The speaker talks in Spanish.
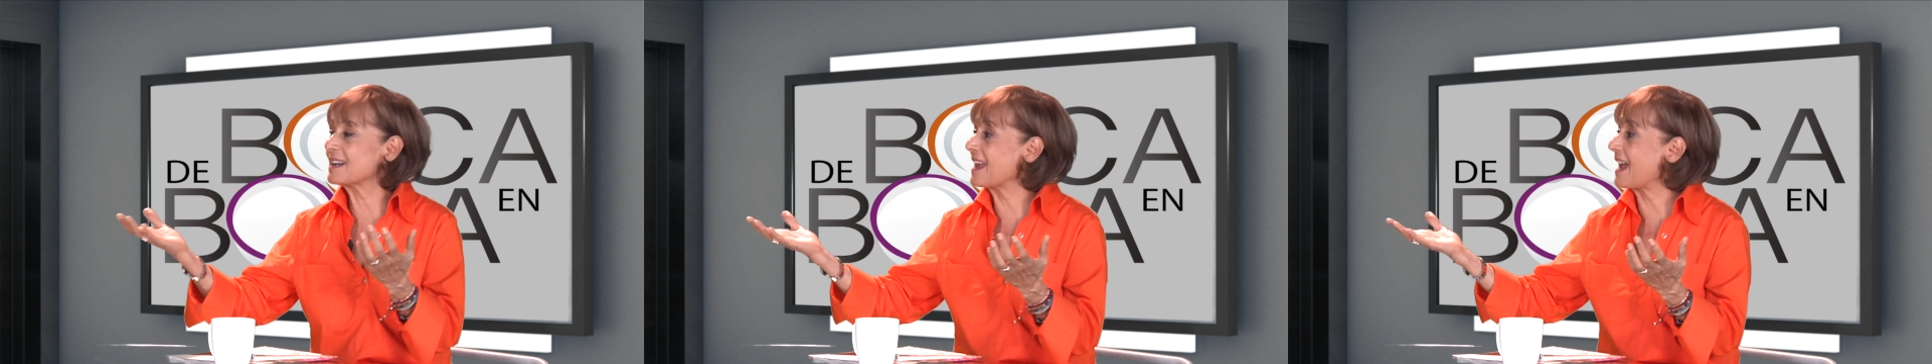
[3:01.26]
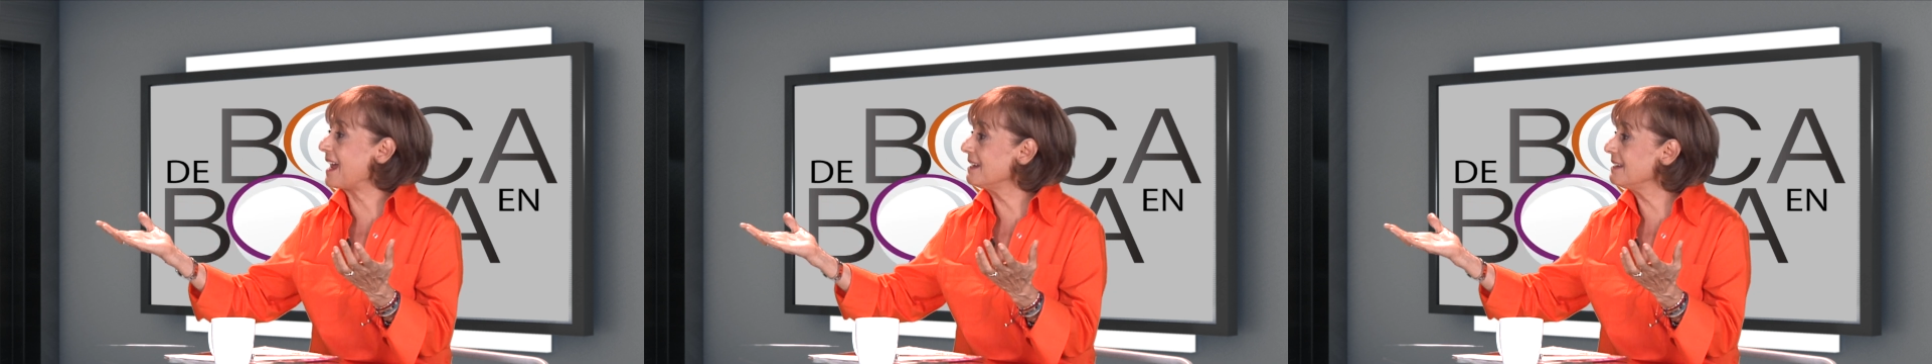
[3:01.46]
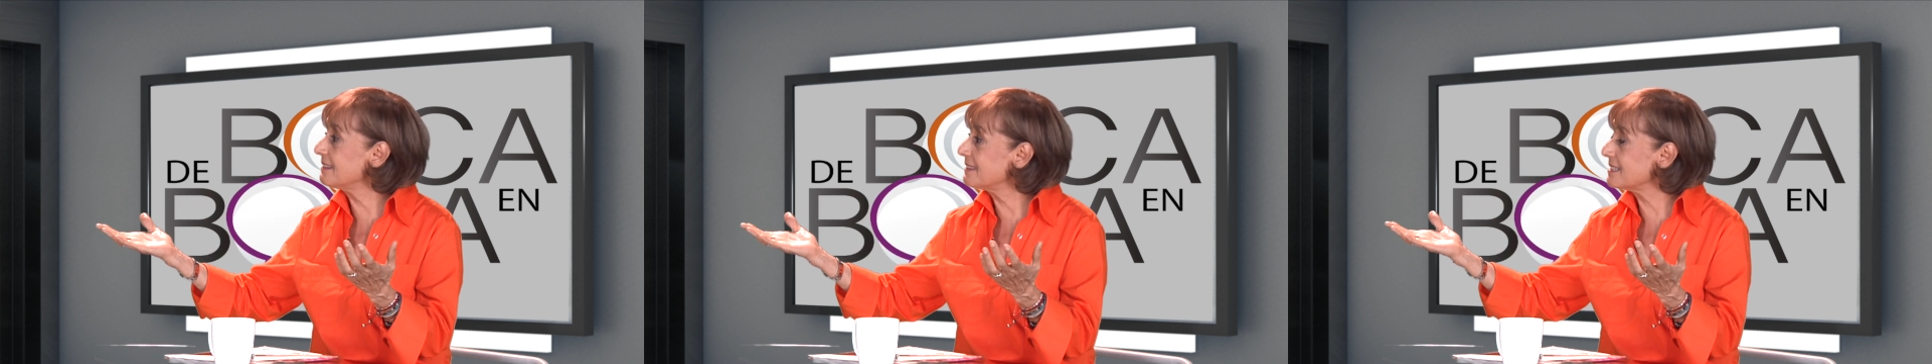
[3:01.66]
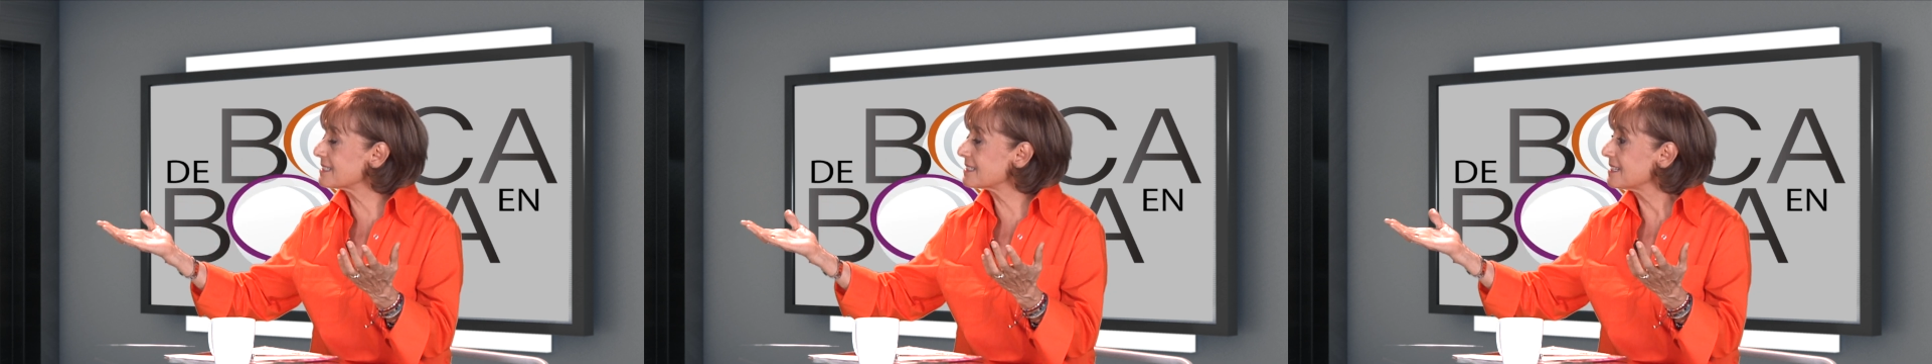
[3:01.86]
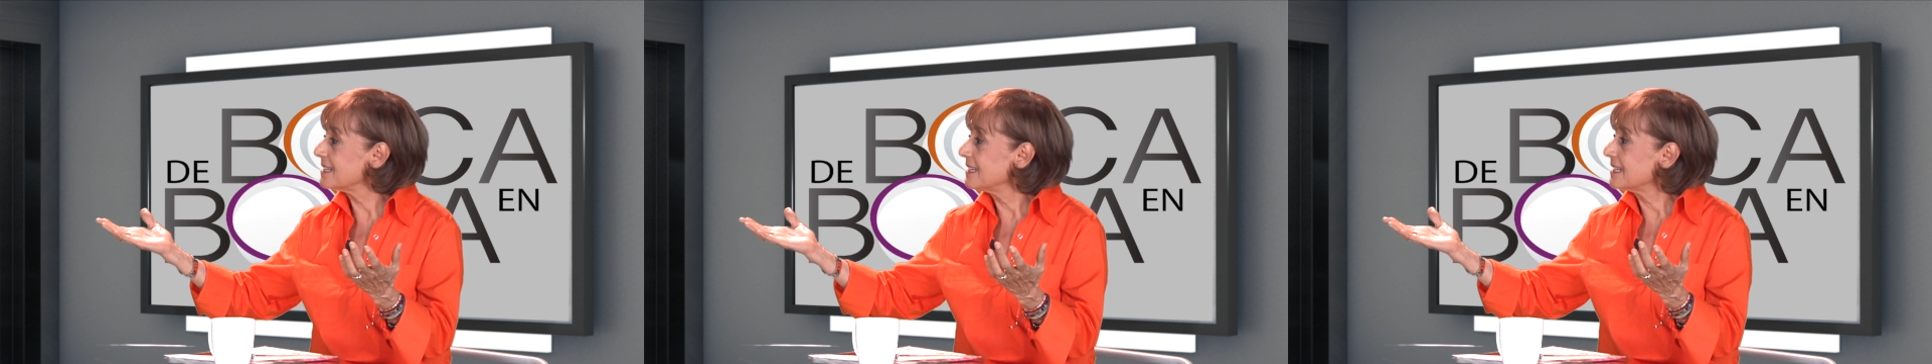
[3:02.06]

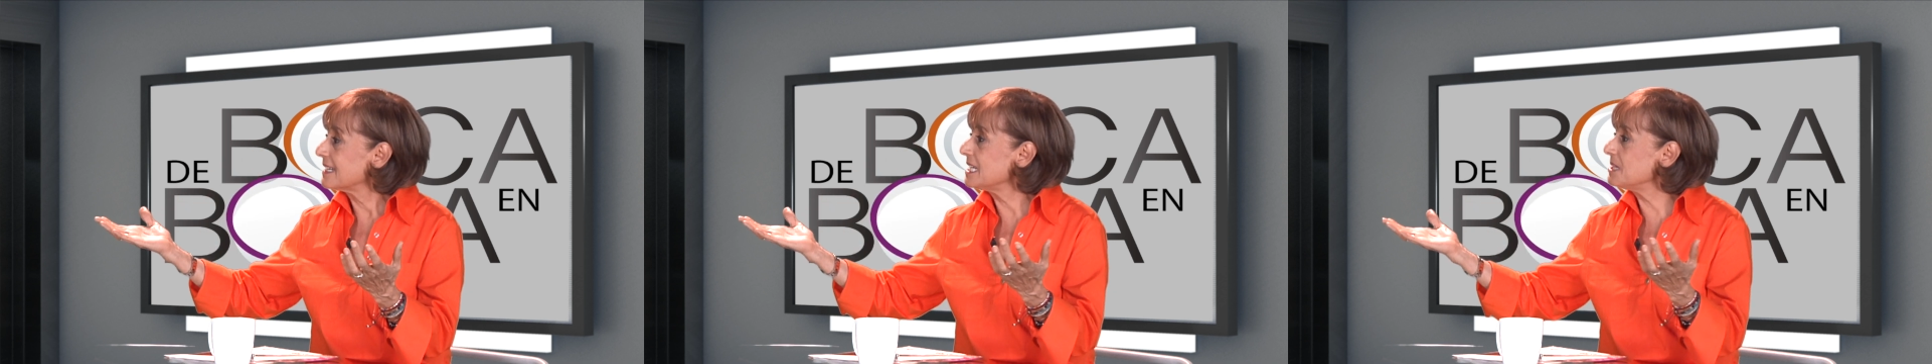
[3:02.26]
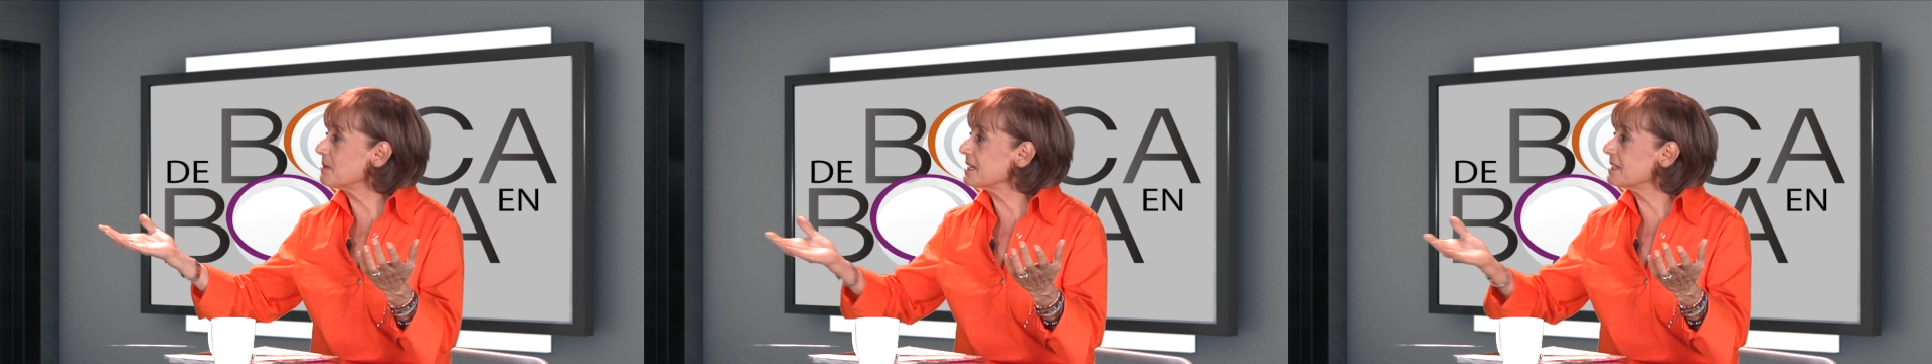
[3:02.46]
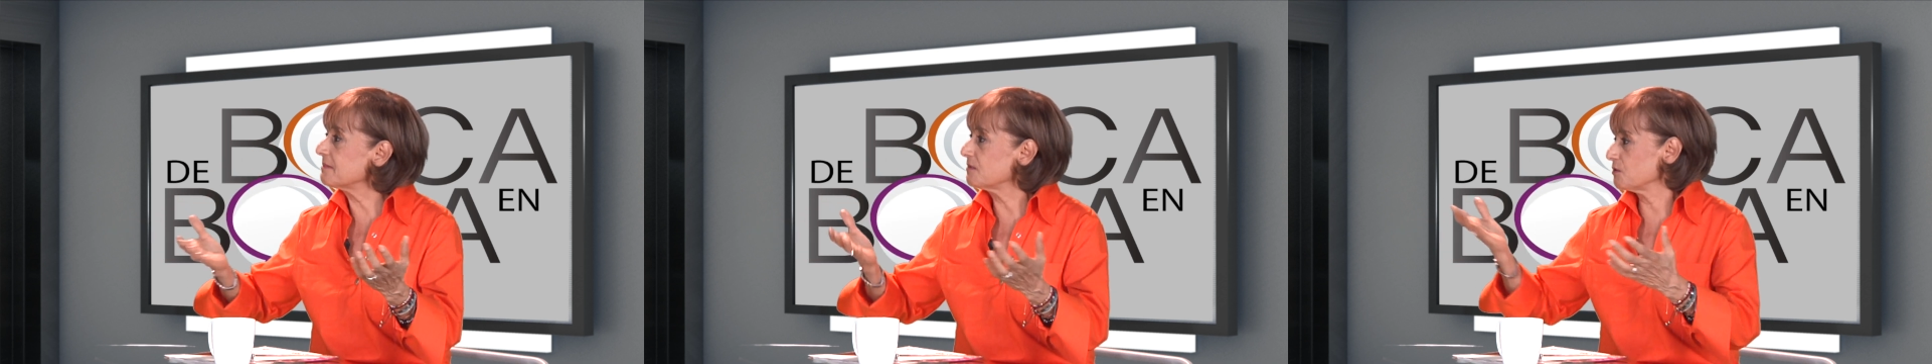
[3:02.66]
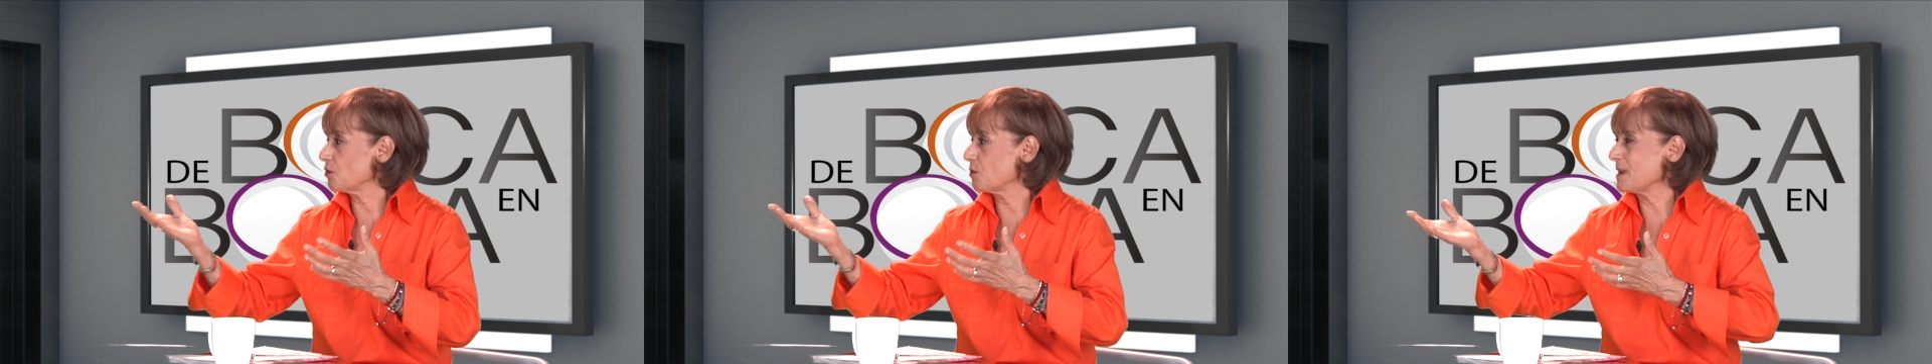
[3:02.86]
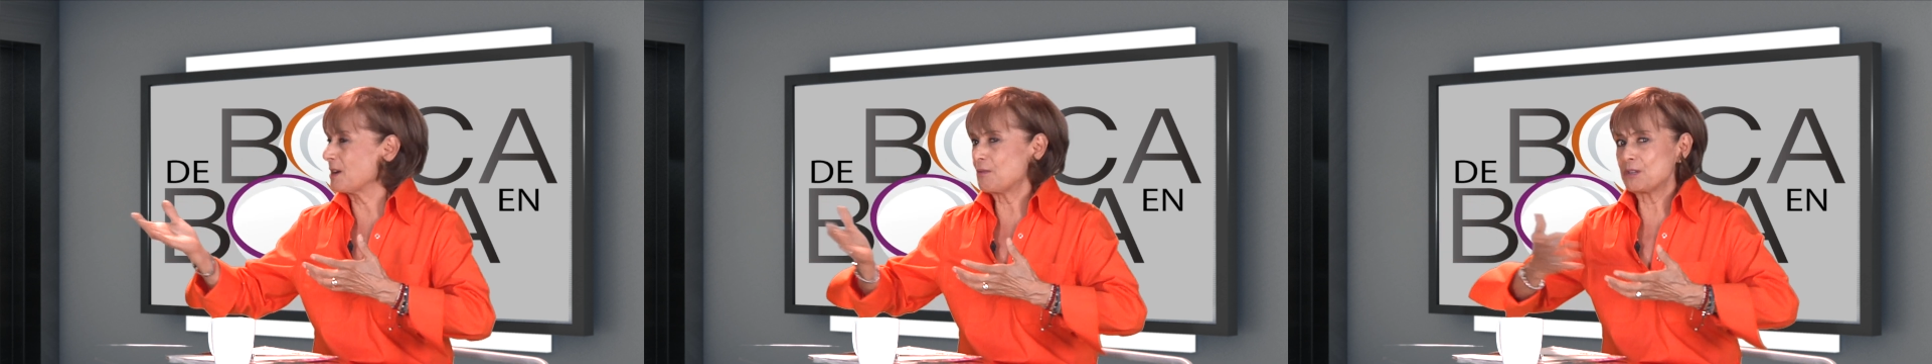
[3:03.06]
realities iban,
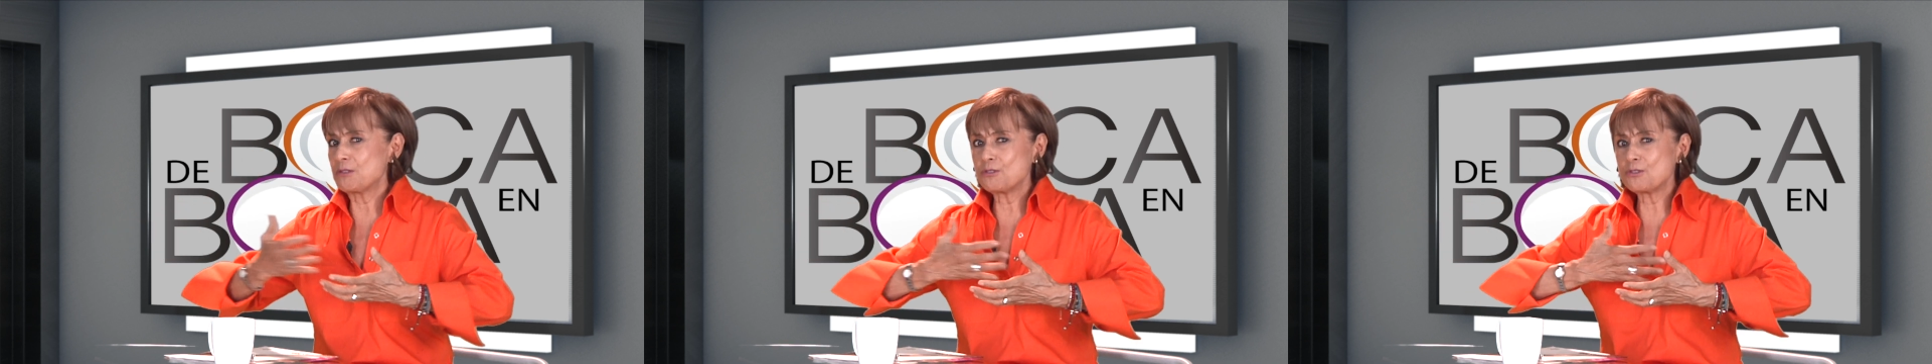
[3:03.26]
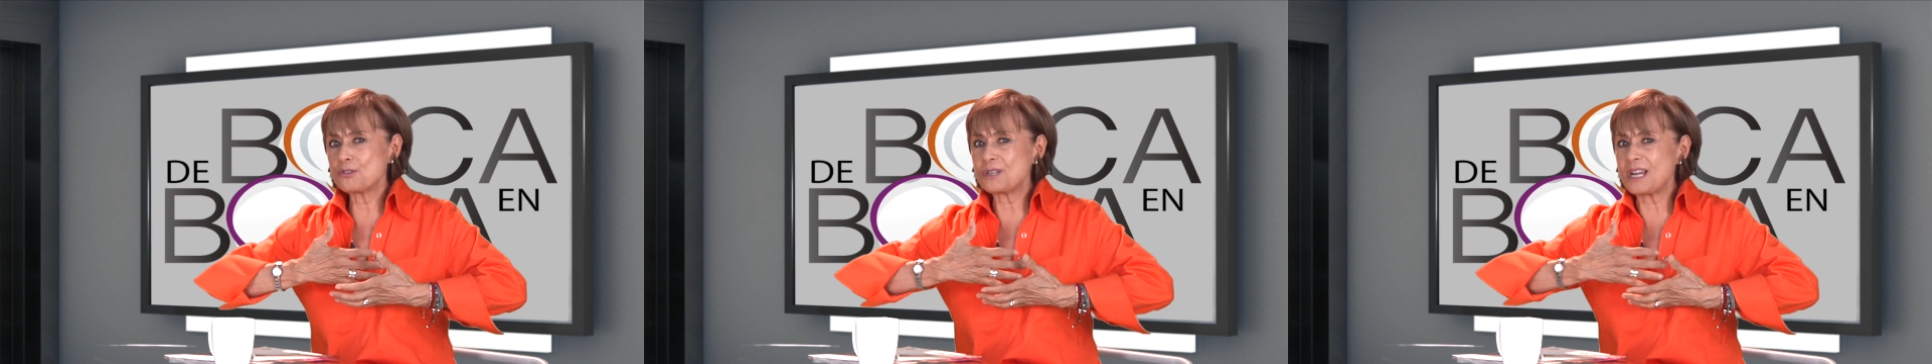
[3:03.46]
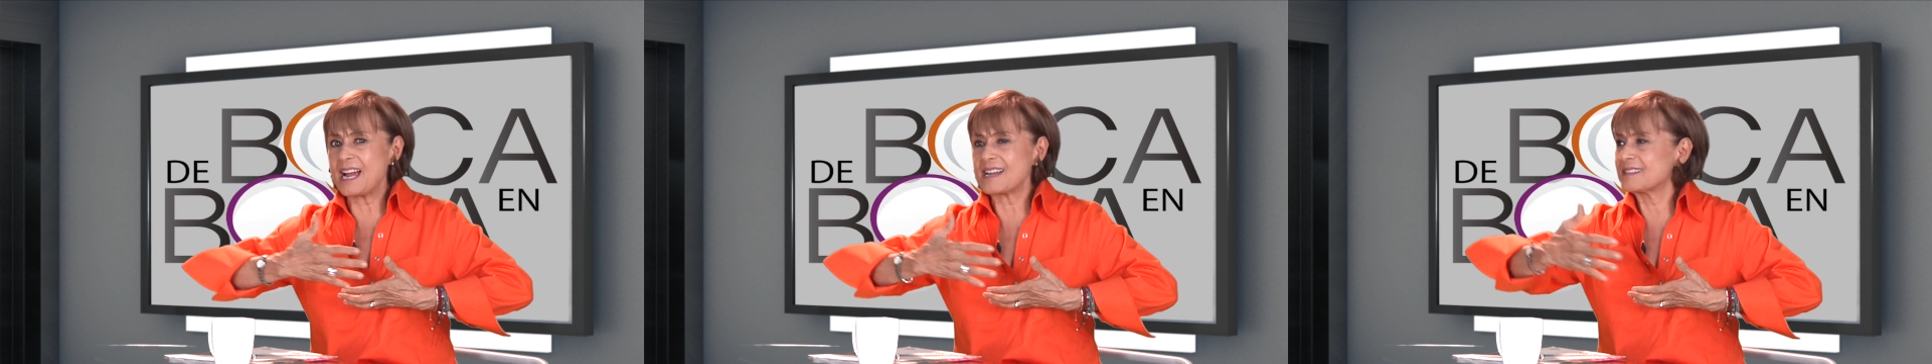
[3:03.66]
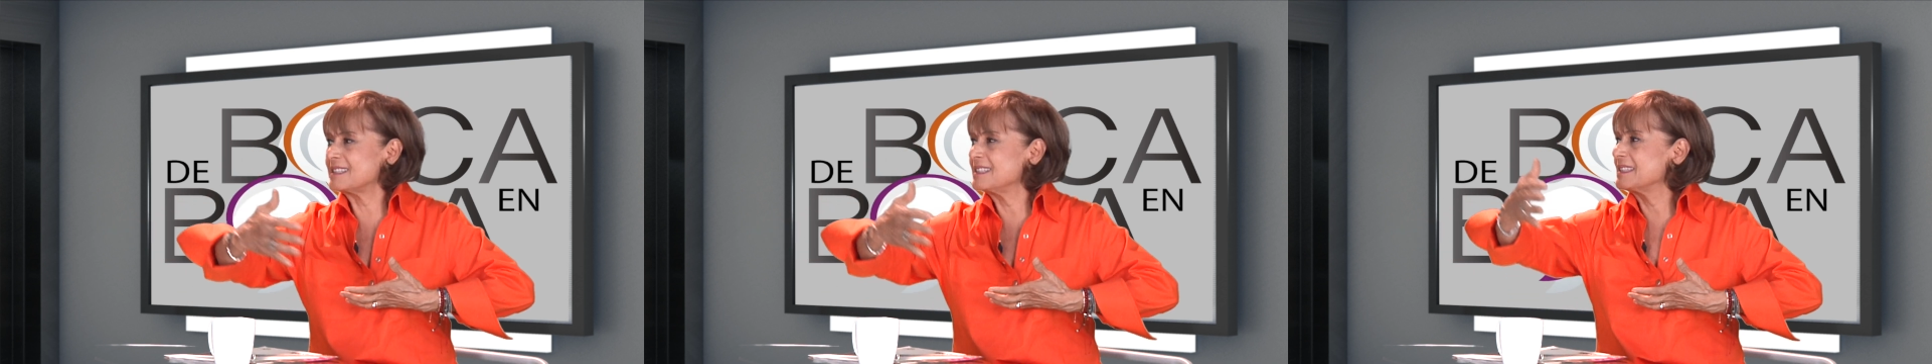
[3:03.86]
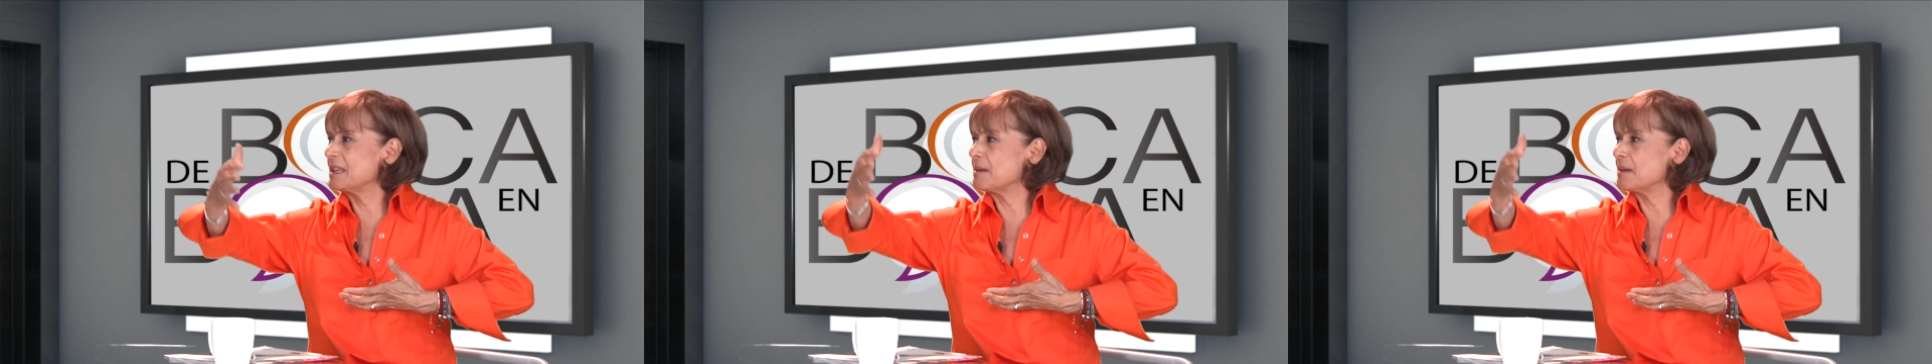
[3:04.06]
yo me acuerdo esos castings